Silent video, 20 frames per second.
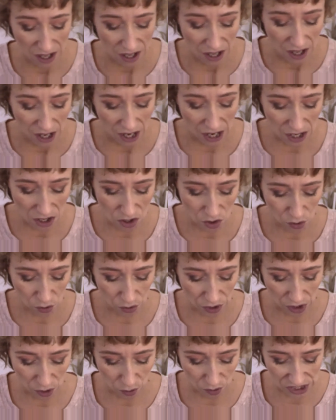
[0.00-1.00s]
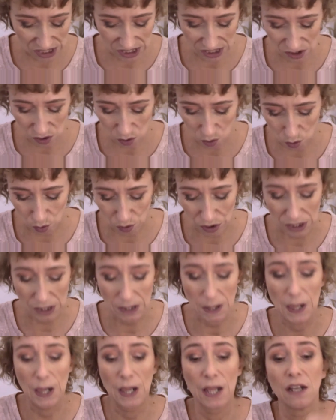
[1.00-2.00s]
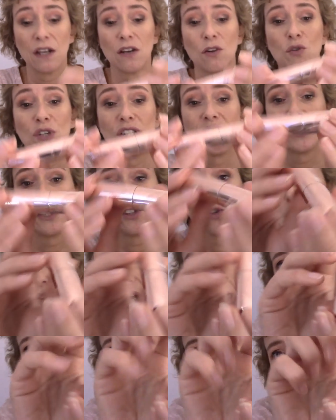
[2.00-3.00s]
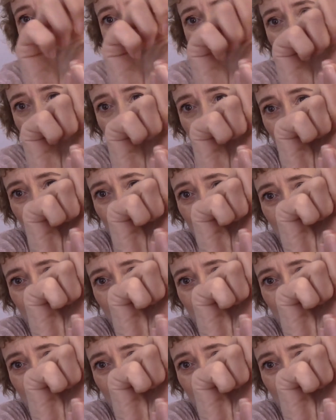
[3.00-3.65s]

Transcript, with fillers: Allora, questo qui questo è il pack